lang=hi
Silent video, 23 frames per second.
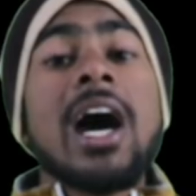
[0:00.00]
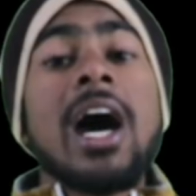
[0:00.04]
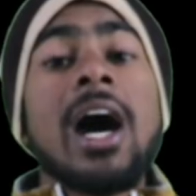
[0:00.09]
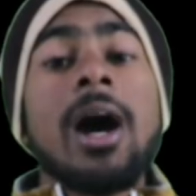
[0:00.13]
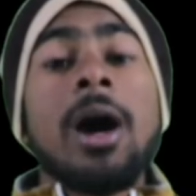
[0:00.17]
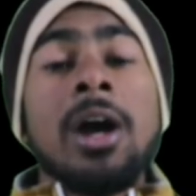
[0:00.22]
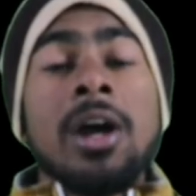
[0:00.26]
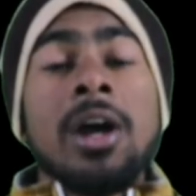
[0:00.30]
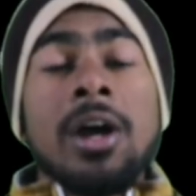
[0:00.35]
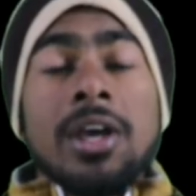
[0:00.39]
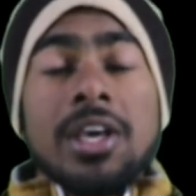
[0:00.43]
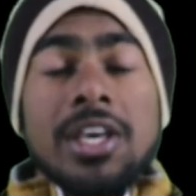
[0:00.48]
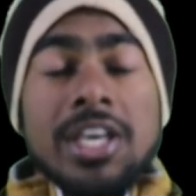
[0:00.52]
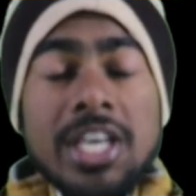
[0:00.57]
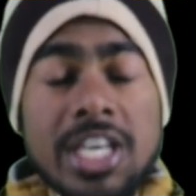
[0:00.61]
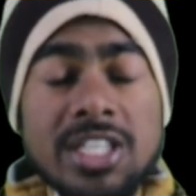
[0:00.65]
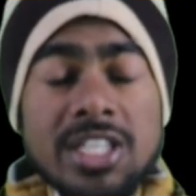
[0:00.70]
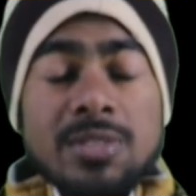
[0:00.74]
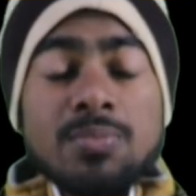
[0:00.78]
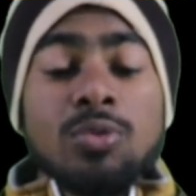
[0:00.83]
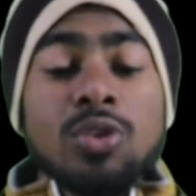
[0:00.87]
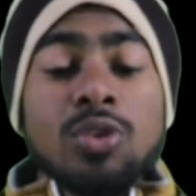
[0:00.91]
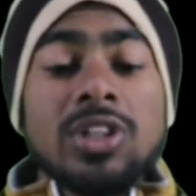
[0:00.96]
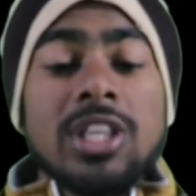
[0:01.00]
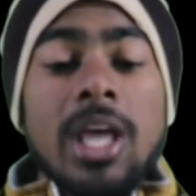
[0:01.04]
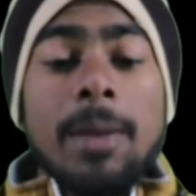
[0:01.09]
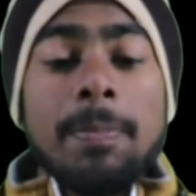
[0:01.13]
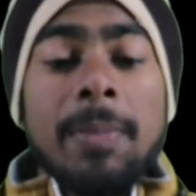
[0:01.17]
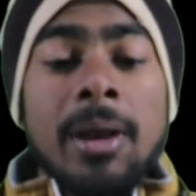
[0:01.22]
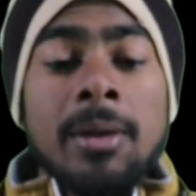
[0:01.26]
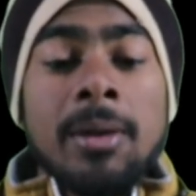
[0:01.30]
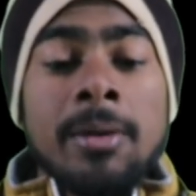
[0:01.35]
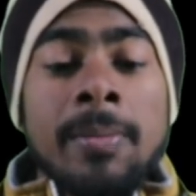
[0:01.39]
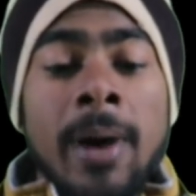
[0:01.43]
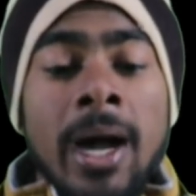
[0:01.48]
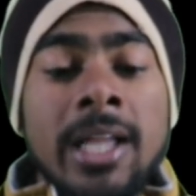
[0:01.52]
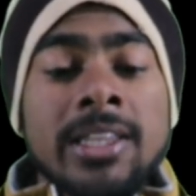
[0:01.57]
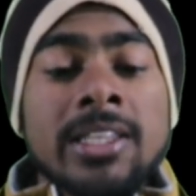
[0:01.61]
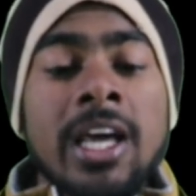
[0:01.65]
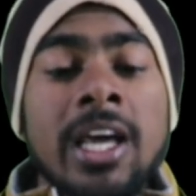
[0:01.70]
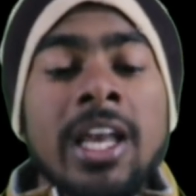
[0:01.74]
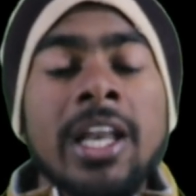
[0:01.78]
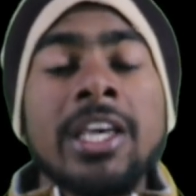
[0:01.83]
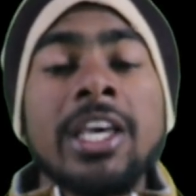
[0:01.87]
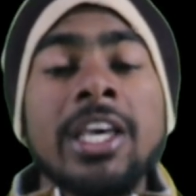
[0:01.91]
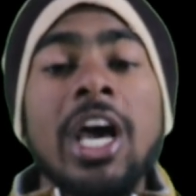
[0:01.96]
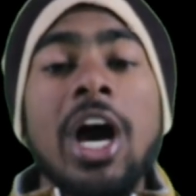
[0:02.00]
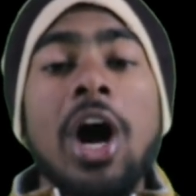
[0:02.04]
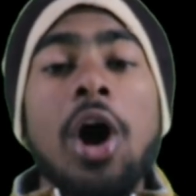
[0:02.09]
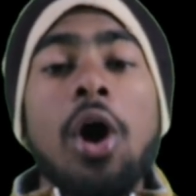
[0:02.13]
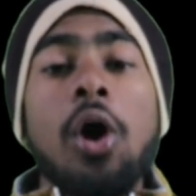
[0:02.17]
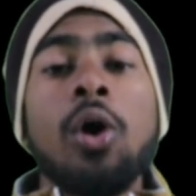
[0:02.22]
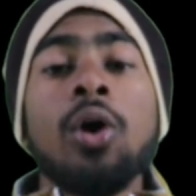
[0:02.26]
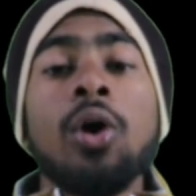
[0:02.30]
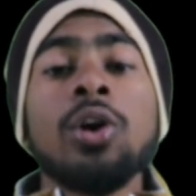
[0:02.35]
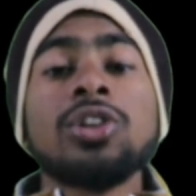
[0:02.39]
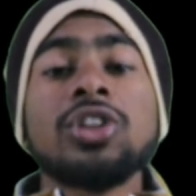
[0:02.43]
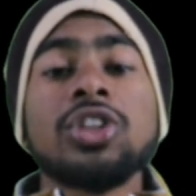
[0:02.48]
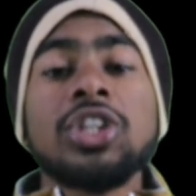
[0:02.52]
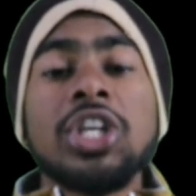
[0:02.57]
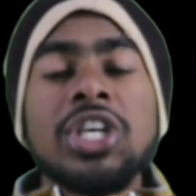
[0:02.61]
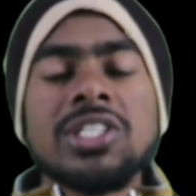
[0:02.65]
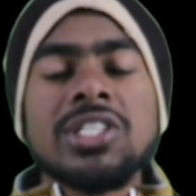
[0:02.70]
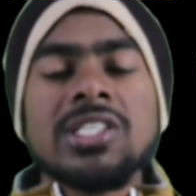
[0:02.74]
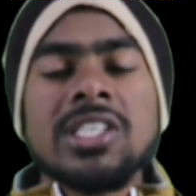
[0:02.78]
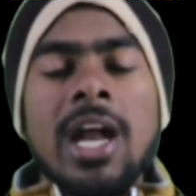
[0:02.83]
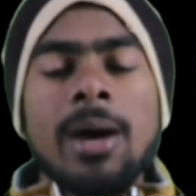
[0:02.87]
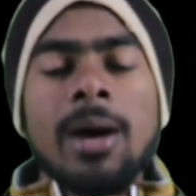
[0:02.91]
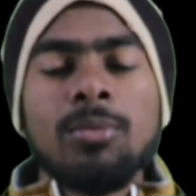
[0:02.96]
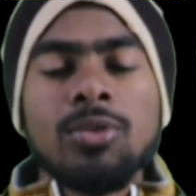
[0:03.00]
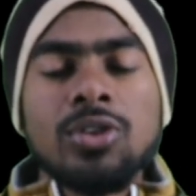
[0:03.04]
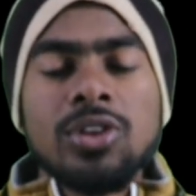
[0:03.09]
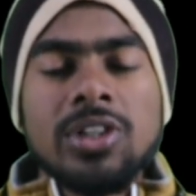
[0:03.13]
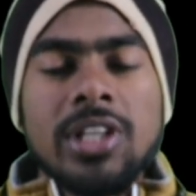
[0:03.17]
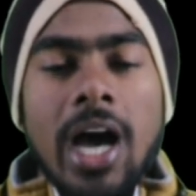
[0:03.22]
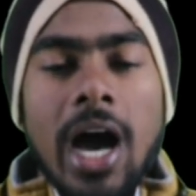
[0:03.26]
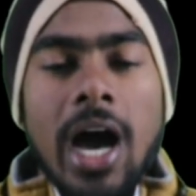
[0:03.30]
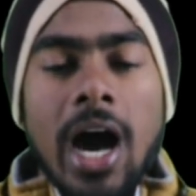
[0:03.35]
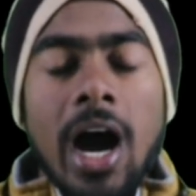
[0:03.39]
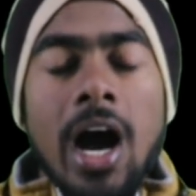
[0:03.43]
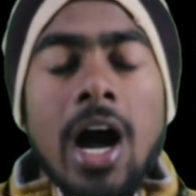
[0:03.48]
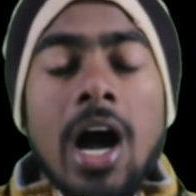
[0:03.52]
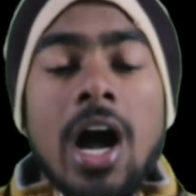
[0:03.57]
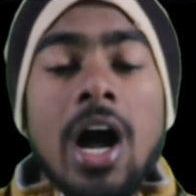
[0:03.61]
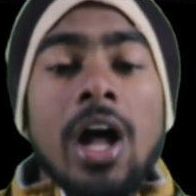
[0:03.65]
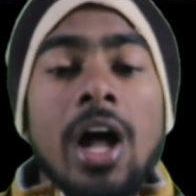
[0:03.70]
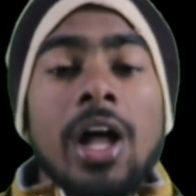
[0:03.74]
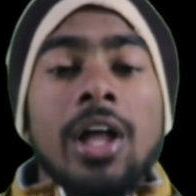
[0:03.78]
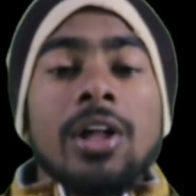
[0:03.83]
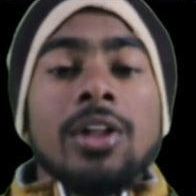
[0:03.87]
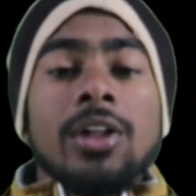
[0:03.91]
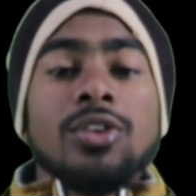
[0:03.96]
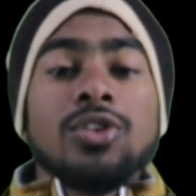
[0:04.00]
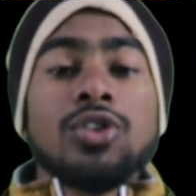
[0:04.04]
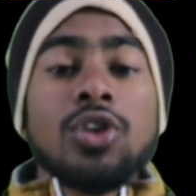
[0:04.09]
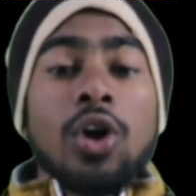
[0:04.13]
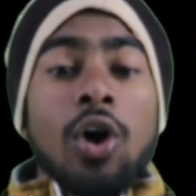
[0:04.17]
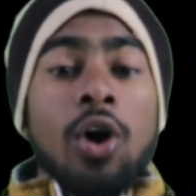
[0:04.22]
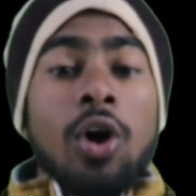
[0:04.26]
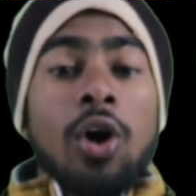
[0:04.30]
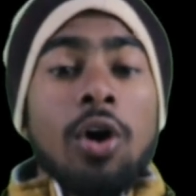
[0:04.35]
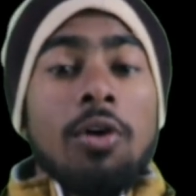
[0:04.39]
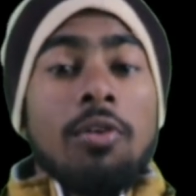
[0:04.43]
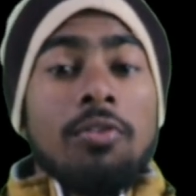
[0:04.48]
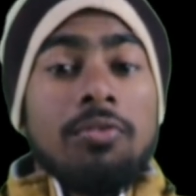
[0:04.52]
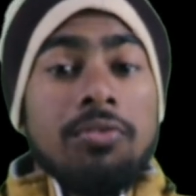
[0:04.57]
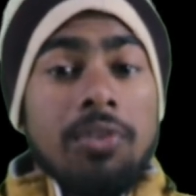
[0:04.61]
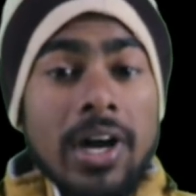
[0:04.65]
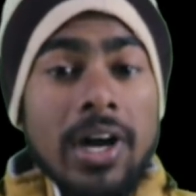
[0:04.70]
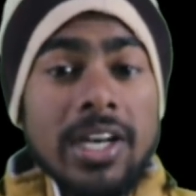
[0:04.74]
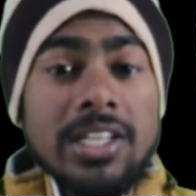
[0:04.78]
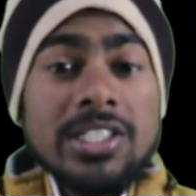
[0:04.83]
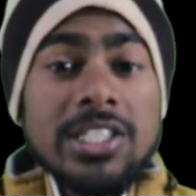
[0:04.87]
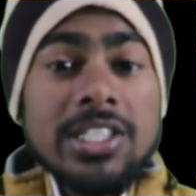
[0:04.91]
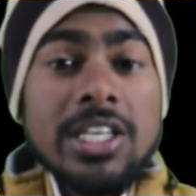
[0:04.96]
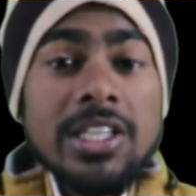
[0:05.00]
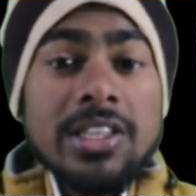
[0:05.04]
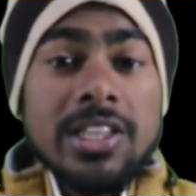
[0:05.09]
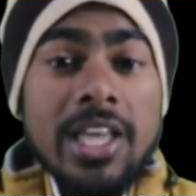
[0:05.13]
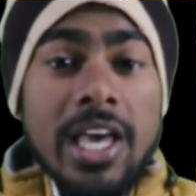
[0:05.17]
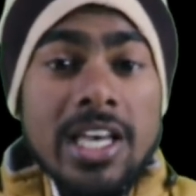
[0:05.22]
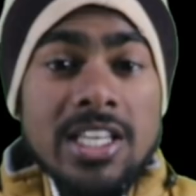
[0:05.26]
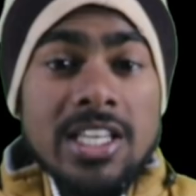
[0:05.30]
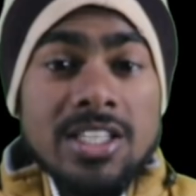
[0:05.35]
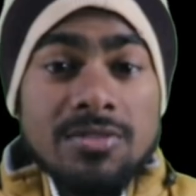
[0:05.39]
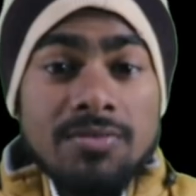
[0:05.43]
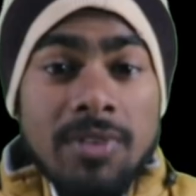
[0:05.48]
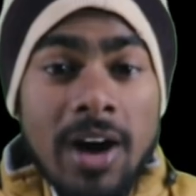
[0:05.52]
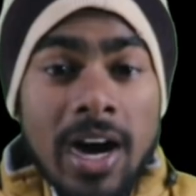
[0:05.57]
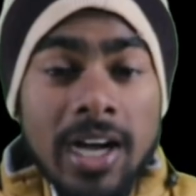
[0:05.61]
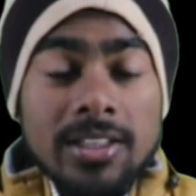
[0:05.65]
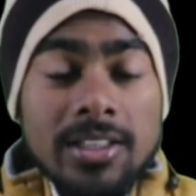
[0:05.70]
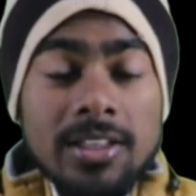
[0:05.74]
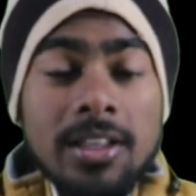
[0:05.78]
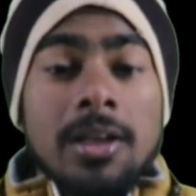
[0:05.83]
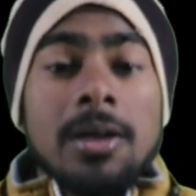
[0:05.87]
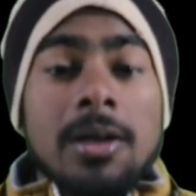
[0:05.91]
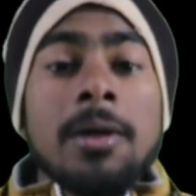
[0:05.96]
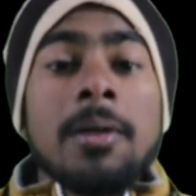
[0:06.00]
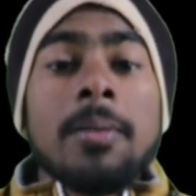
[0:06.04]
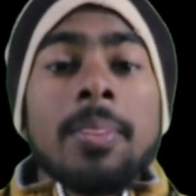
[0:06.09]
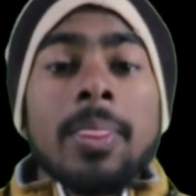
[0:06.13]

शाह इस मुद्दे पर भी बात करेंगे और तीसरा मुद्दा जो फर्जी देशभक्त